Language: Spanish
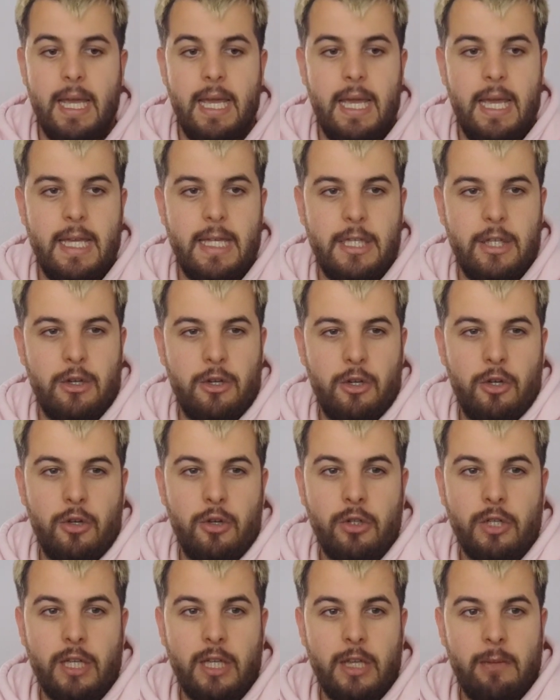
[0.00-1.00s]
ese
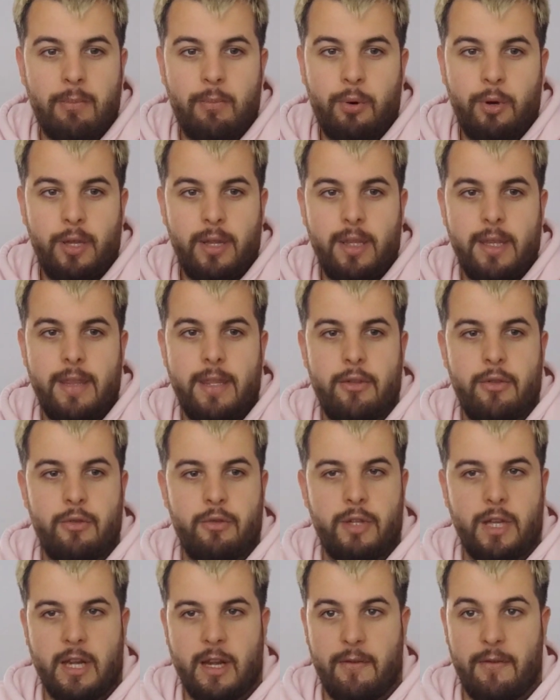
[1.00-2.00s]
olor que después dices tú
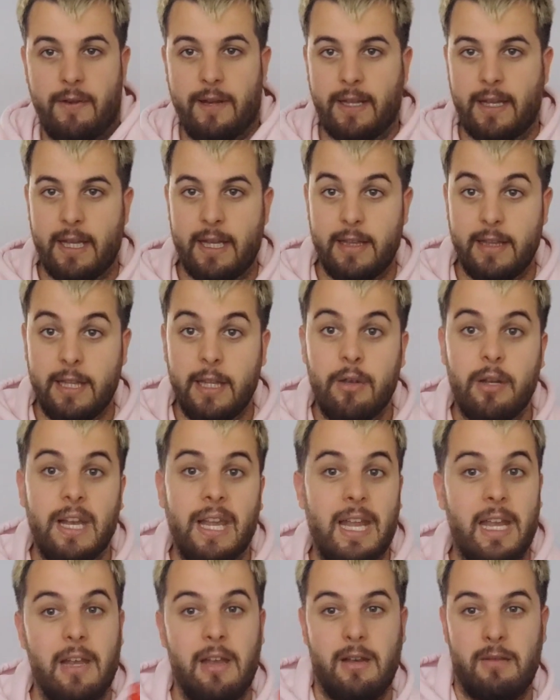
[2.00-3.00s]
estás refrescante,
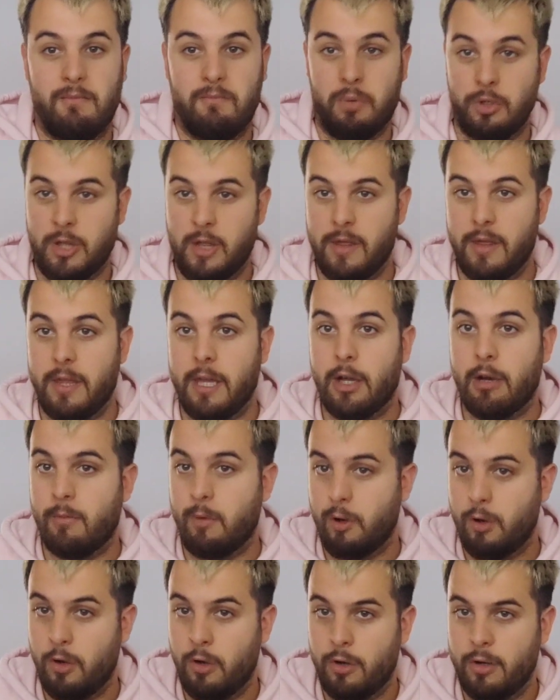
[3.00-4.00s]
el potencia
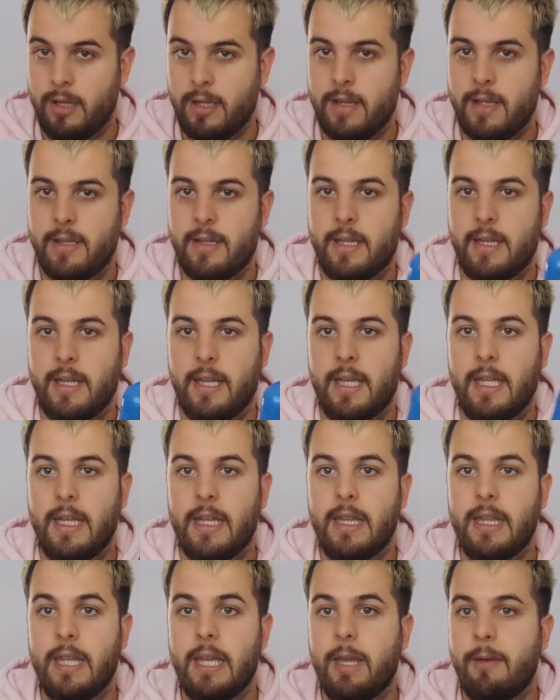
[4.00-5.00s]
como el olor del
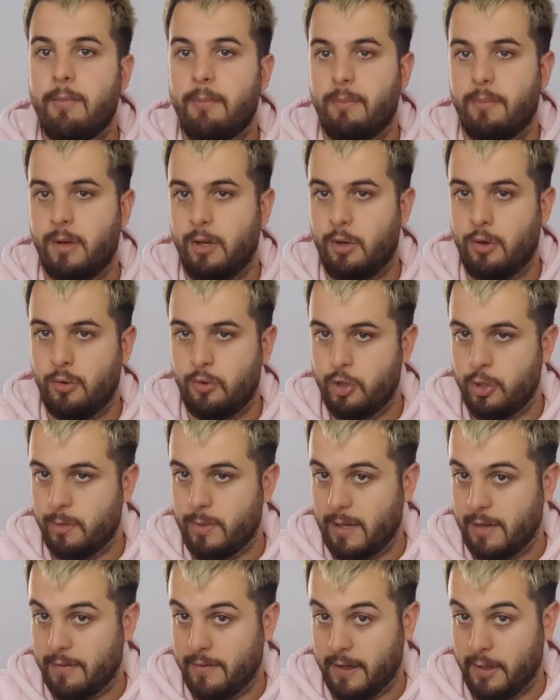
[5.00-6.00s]
detergente, lo uso
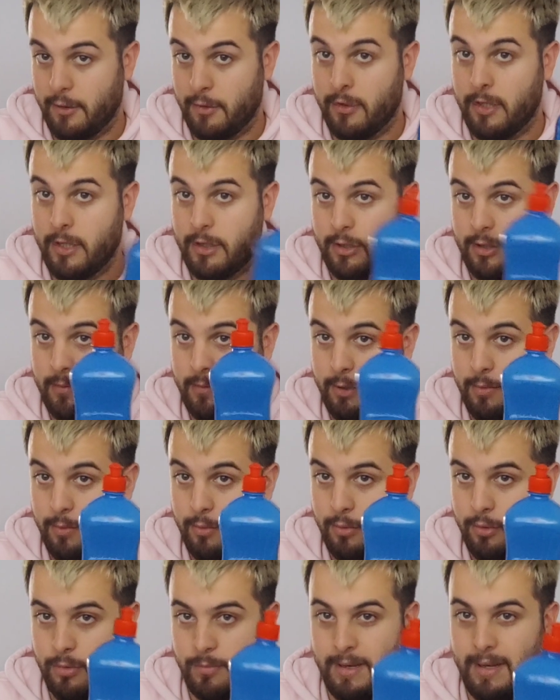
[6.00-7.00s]
para la fregona, esto también lo
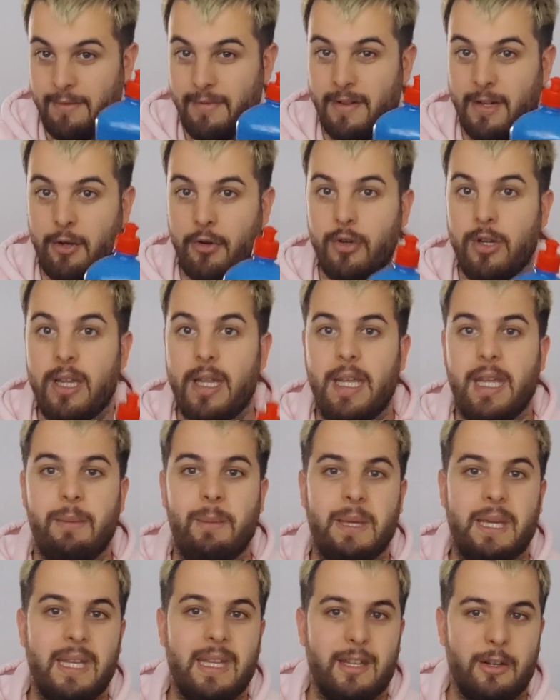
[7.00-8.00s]
pongo para la fregona y
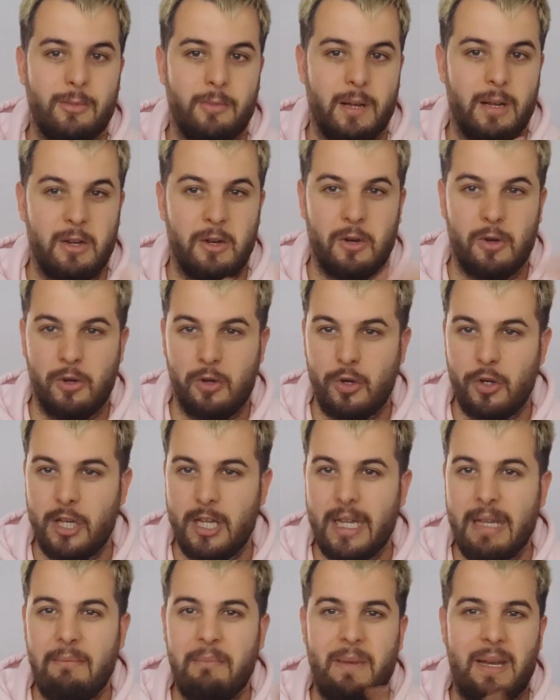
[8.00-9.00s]
me quita los malos
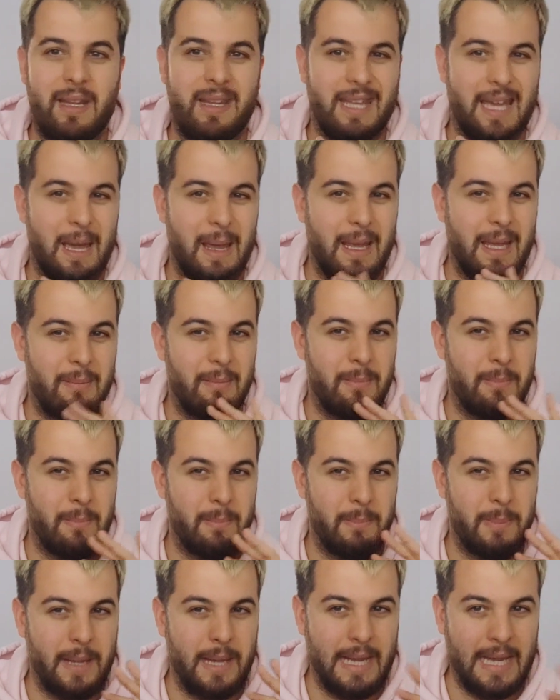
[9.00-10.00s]
olores, me la deja
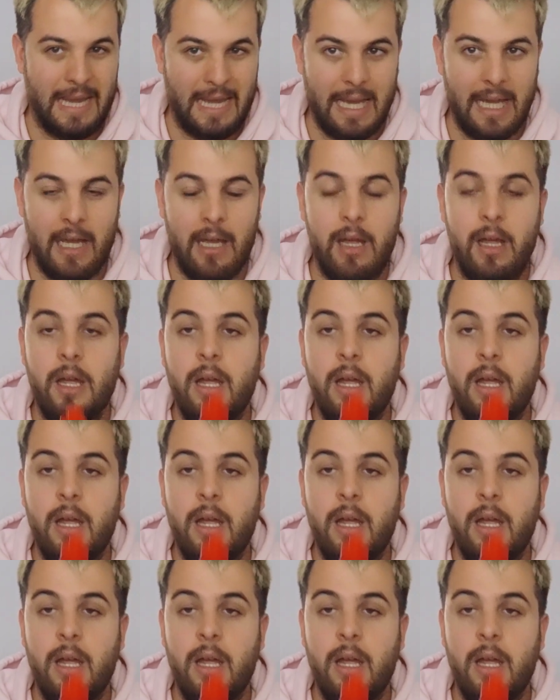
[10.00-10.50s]
pela.